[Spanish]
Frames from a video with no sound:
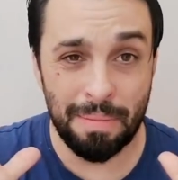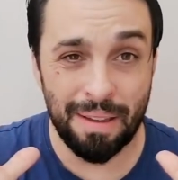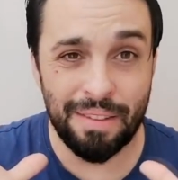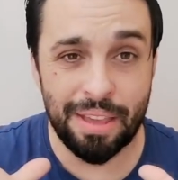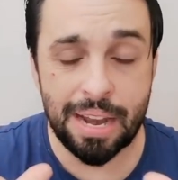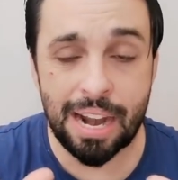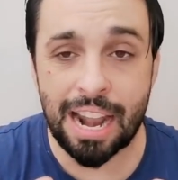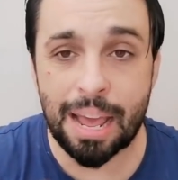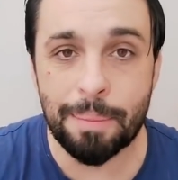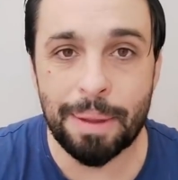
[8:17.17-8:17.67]

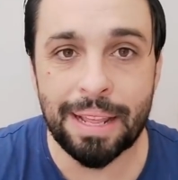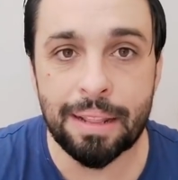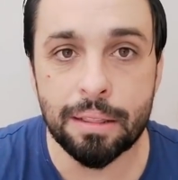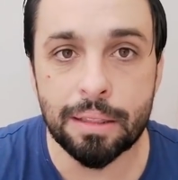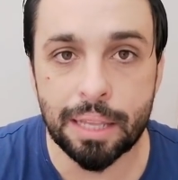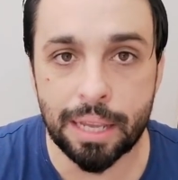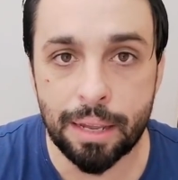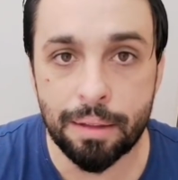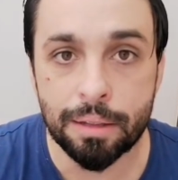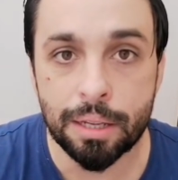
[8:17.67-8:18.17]
me viene a la
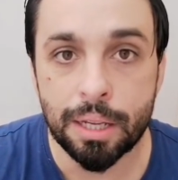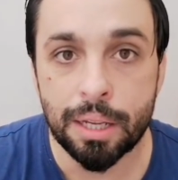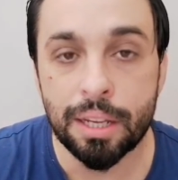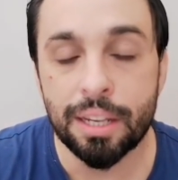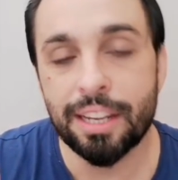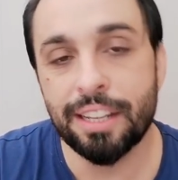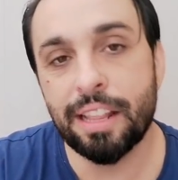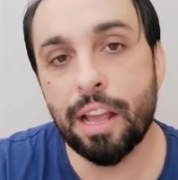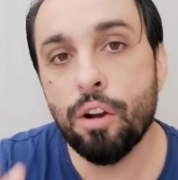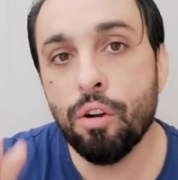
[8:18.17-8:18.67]
mente
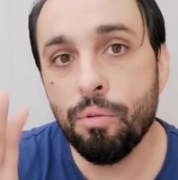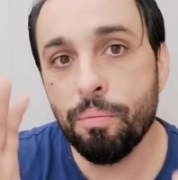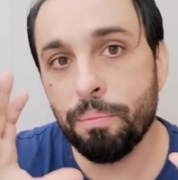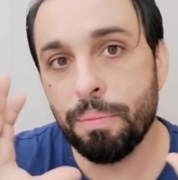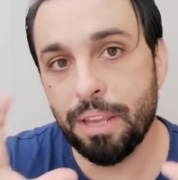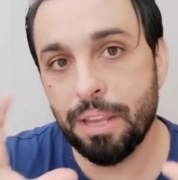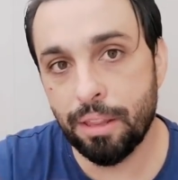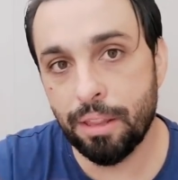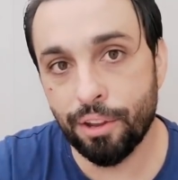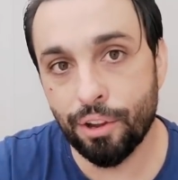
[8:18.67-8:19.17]
y tengo
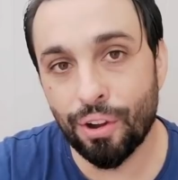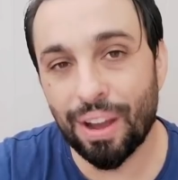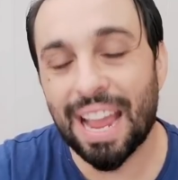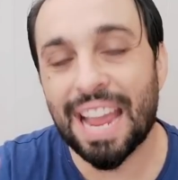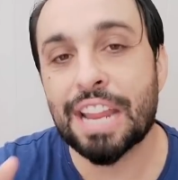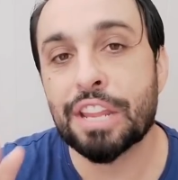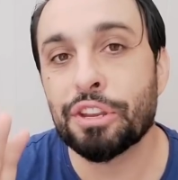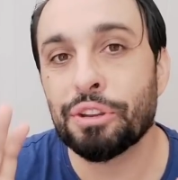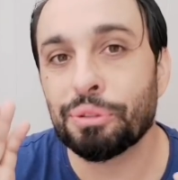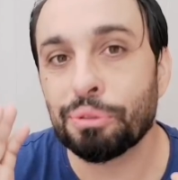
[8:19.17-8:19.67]
un vídeo
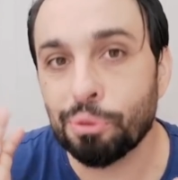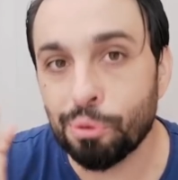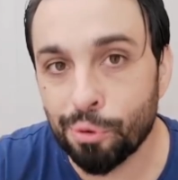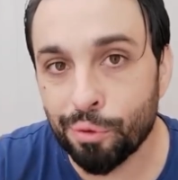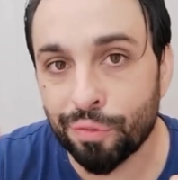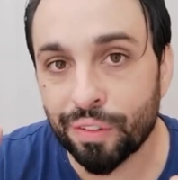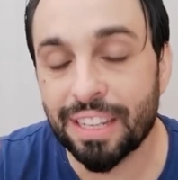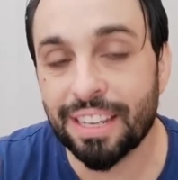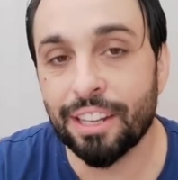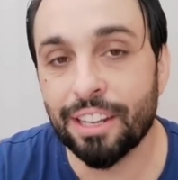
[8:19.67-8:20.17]
en
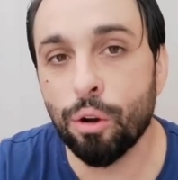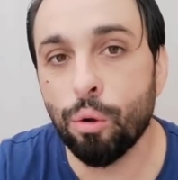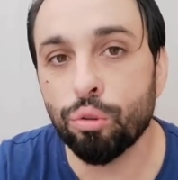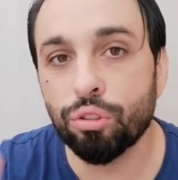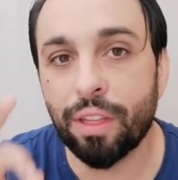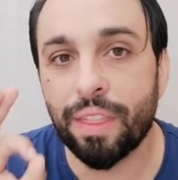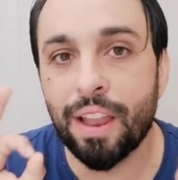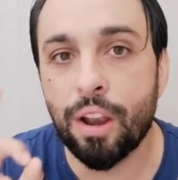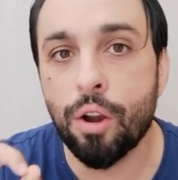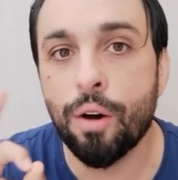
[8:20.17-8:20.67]
YouTube y quiero
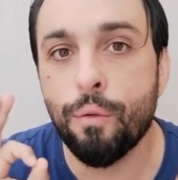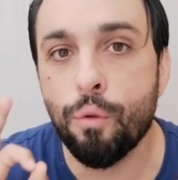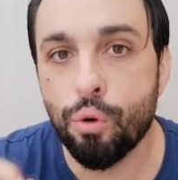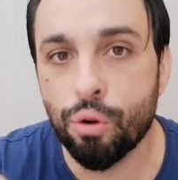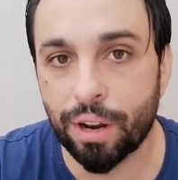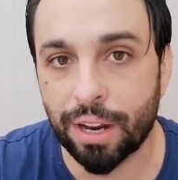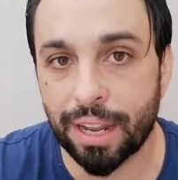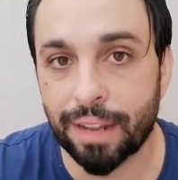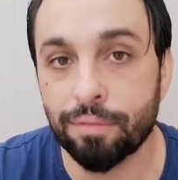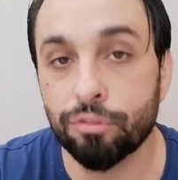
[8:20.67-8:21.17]
que ustedes lo
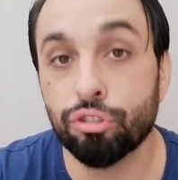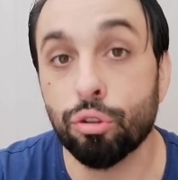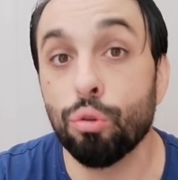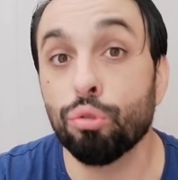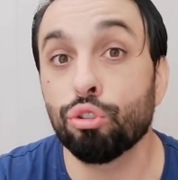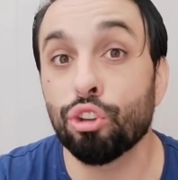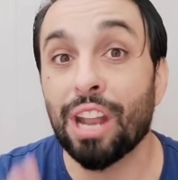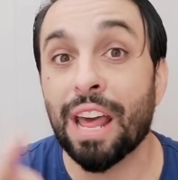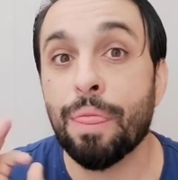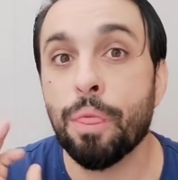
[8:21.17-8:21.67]
busquen
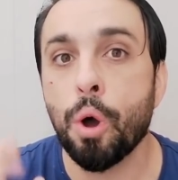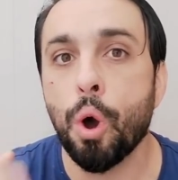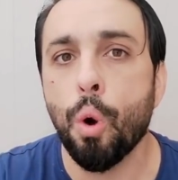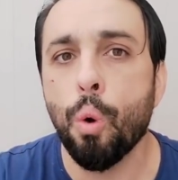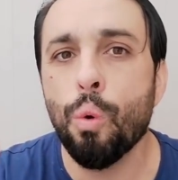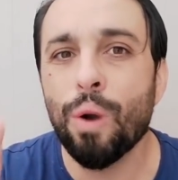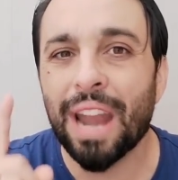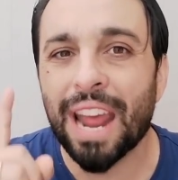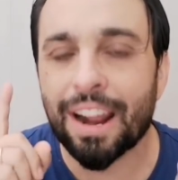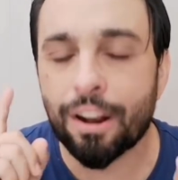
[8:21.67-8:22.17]

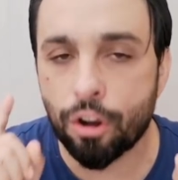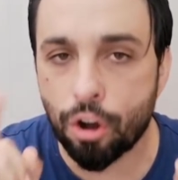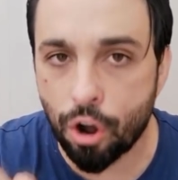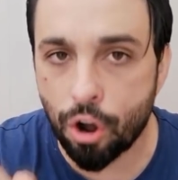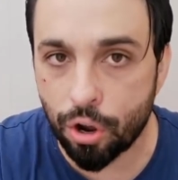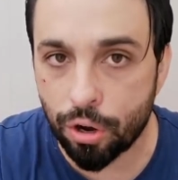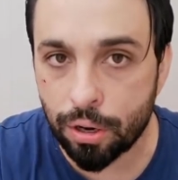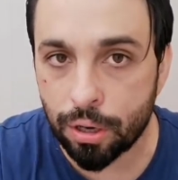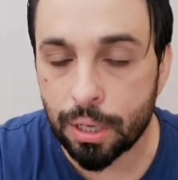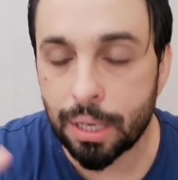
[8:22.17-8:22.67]
solucionando un
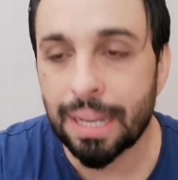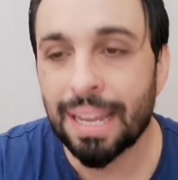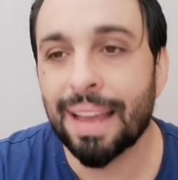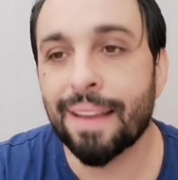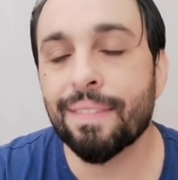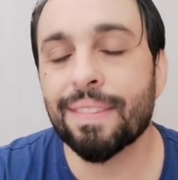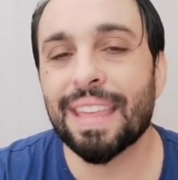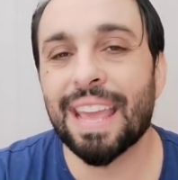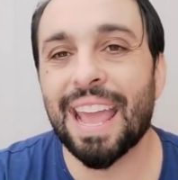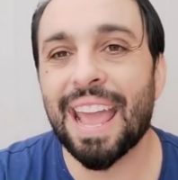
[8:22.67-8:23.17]
error
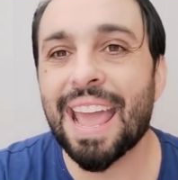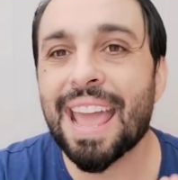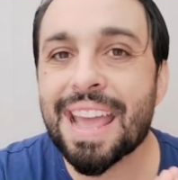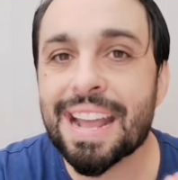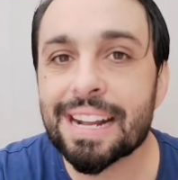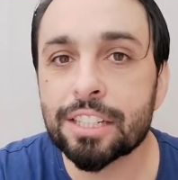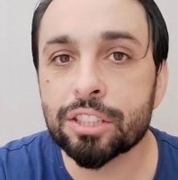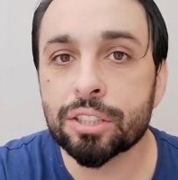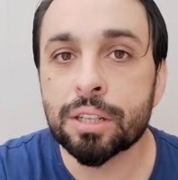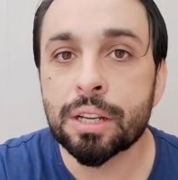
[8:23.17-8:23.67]
de
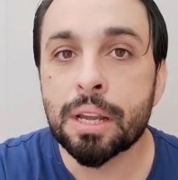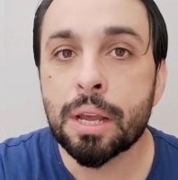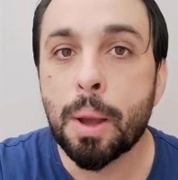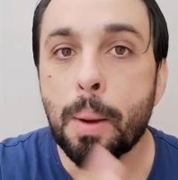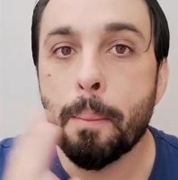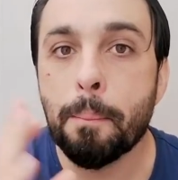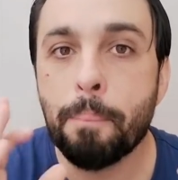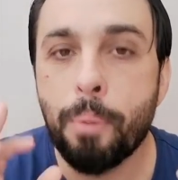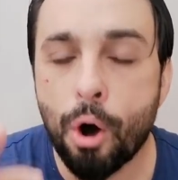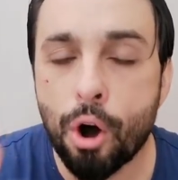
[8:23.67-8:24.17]

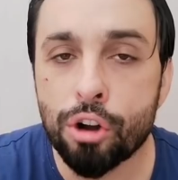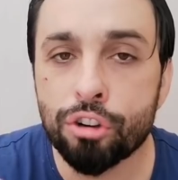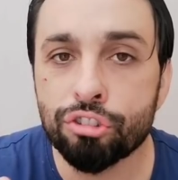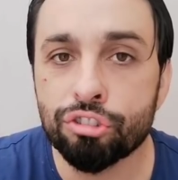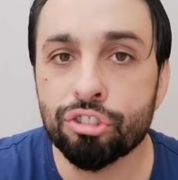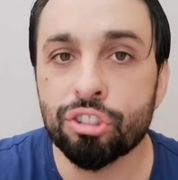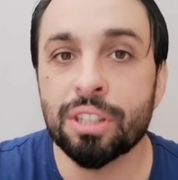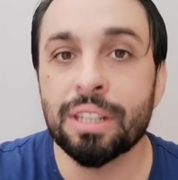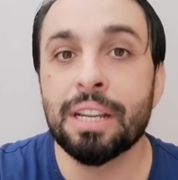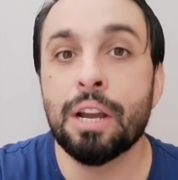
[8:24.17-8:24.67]

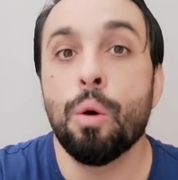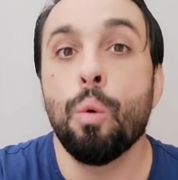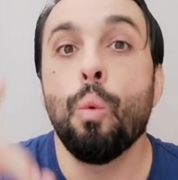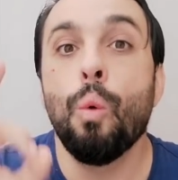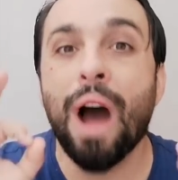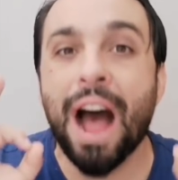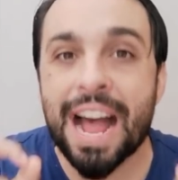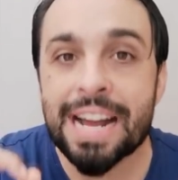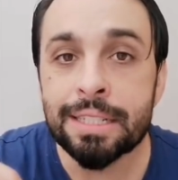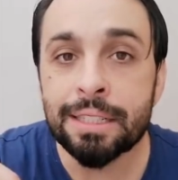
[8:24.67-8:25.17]
Xbox
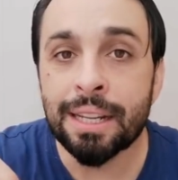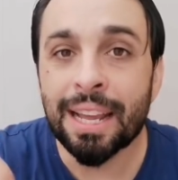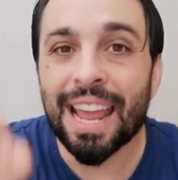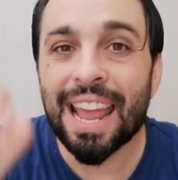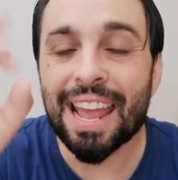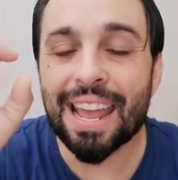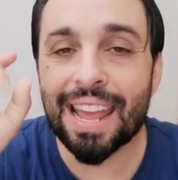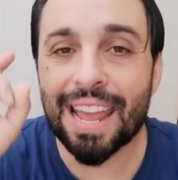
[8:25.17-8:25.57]
One